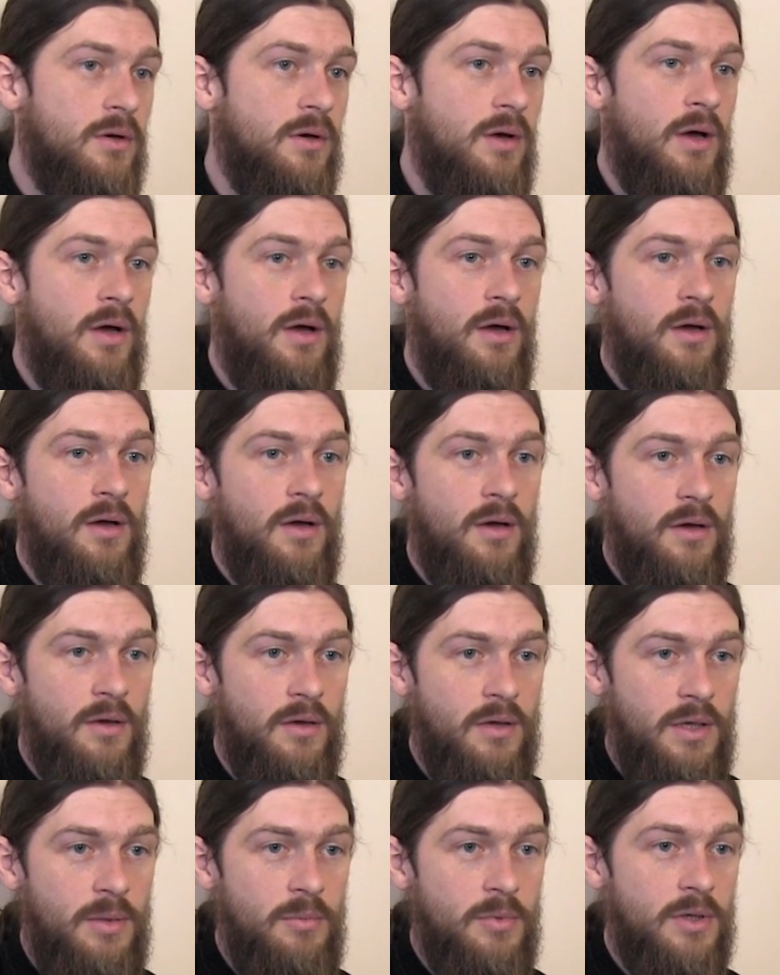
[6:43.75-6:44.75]

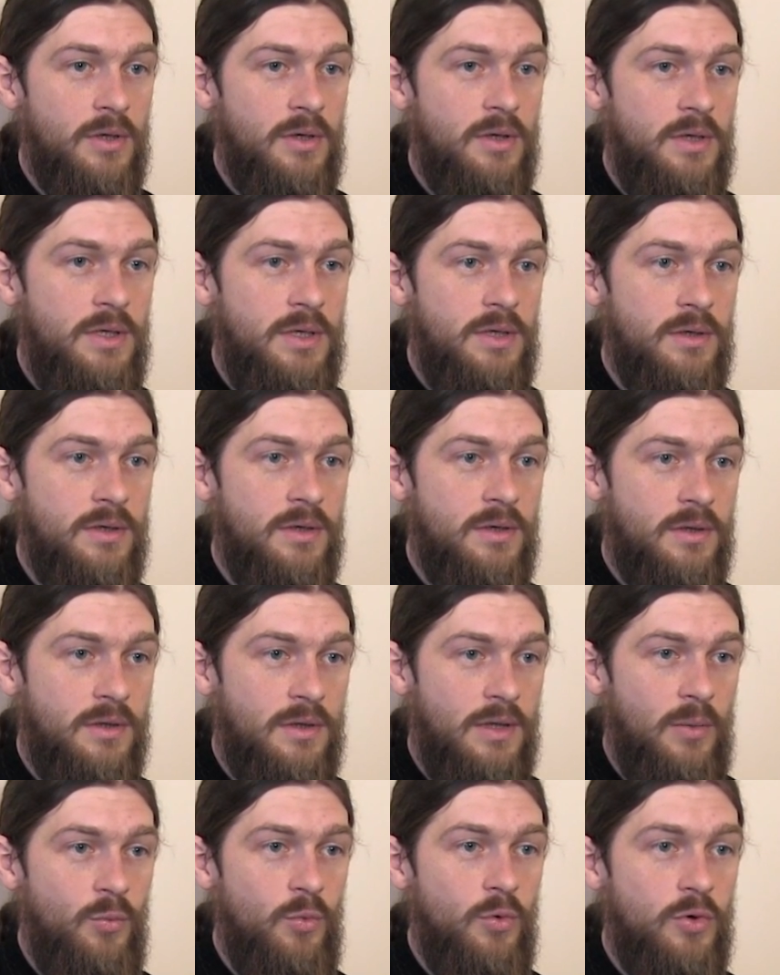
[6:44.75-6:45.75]
а именно к,
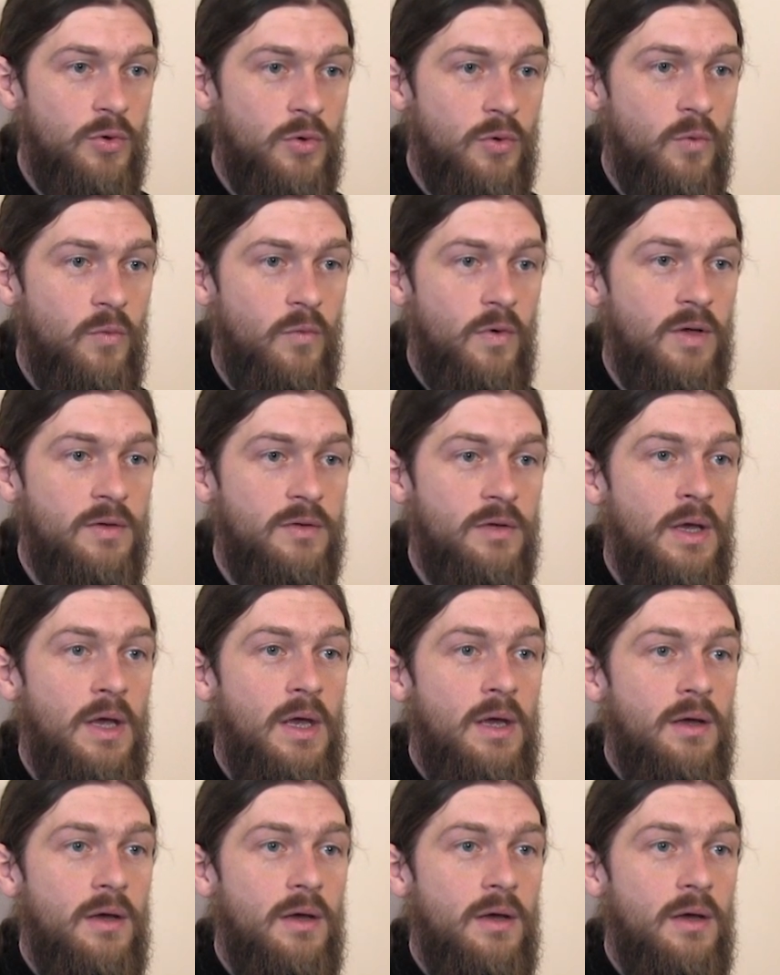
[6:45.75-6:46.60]
к тому, кто у вас